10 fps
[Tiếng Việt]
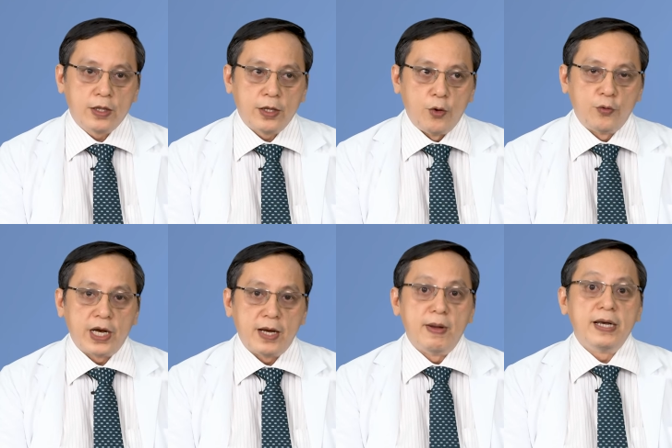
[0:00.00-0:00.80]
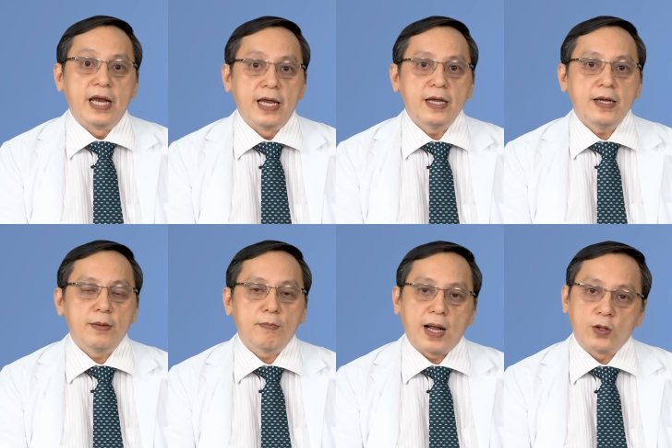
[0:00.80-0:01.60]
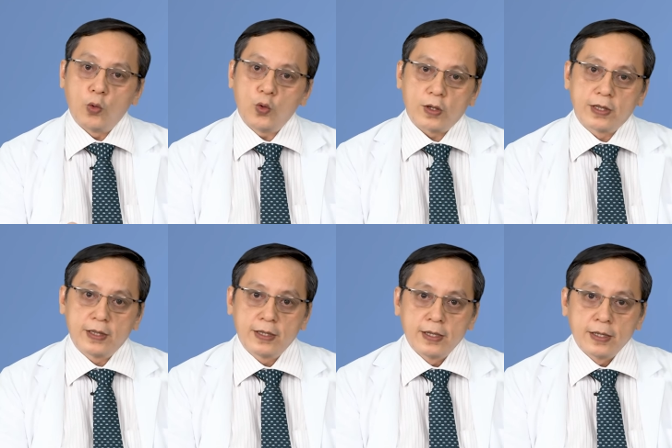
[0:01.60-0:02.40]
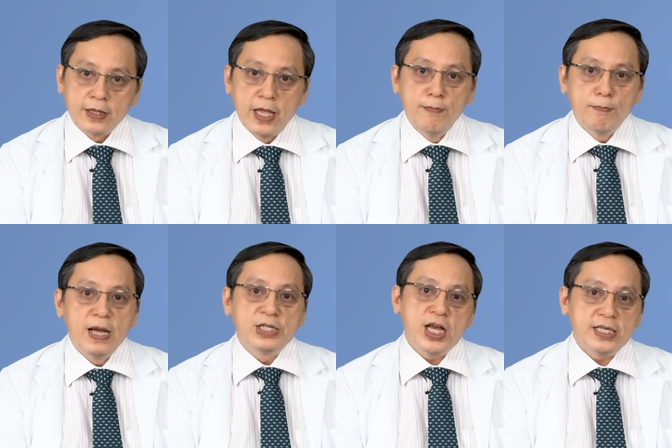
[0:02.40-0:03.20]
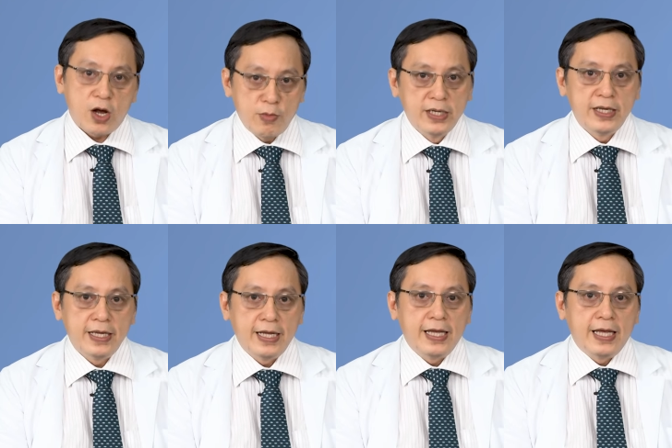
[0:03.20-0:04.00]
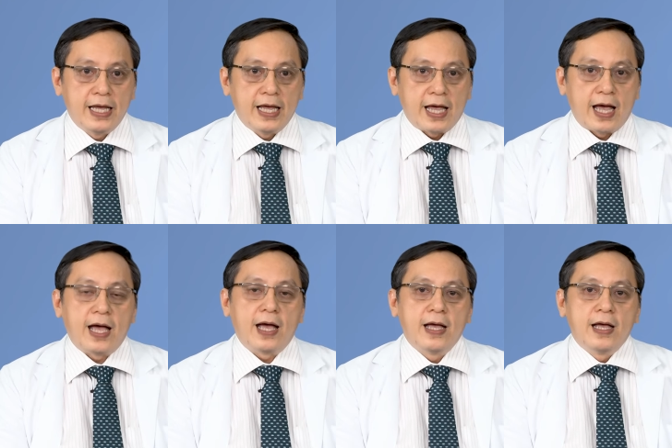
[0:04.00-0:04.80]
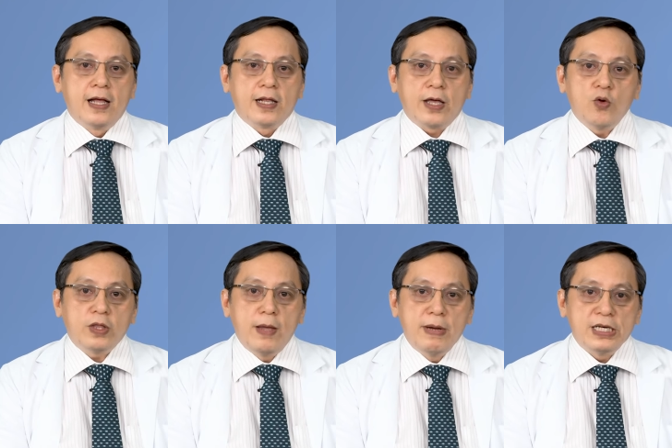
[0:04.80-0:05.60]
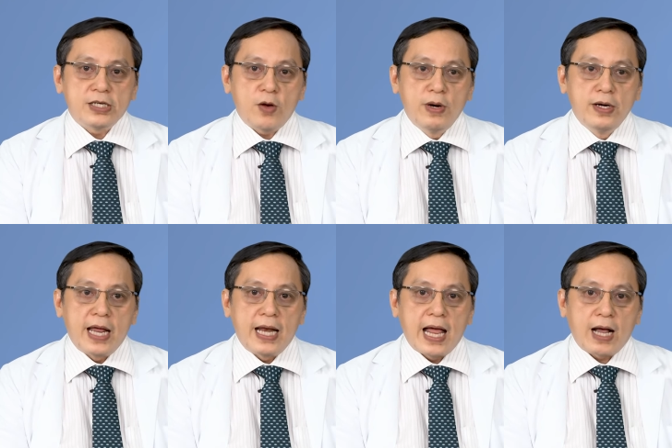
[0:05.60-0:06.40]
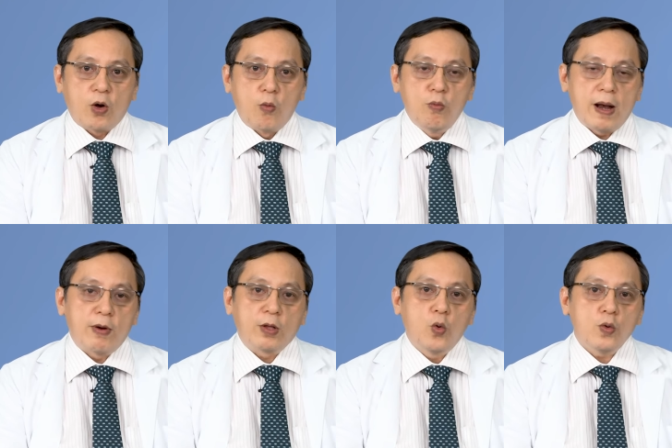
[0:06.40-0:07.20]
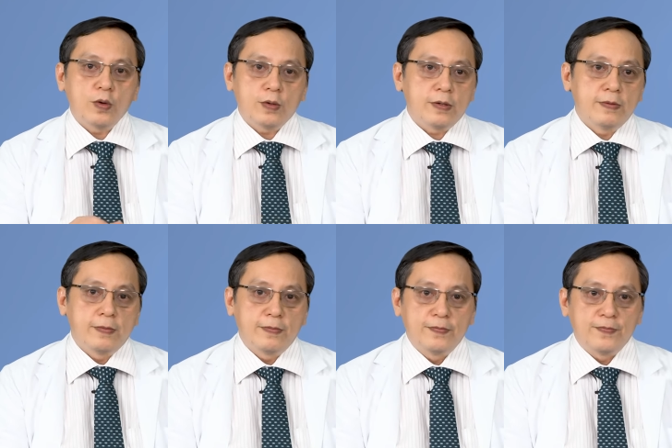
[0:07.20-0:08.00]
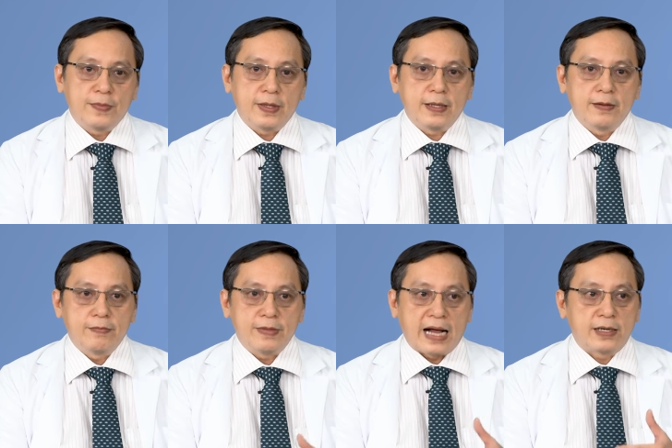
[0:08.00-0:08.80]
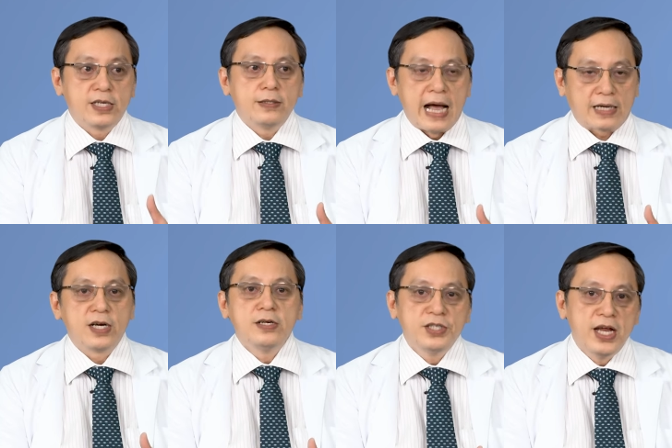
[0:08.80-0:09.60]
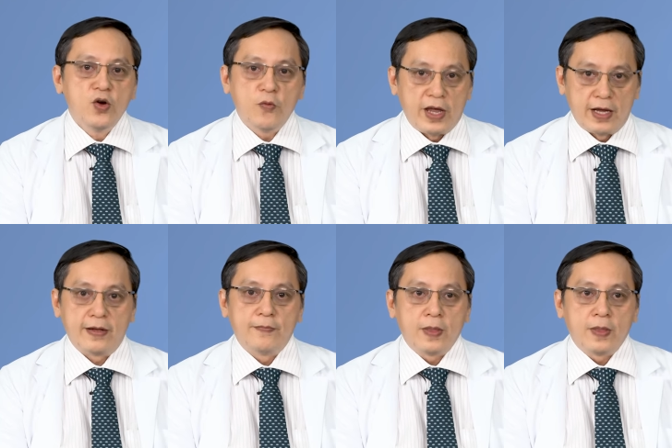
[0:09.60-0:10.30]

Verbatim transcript: điều trị bệnh trĩ bằng thủ thuật tiêm BG60 yeah. à cái thuốc tiêm BG60 này là cũng là một cái thuốc ừ, ừ, đặc đặc trưng riêng của viện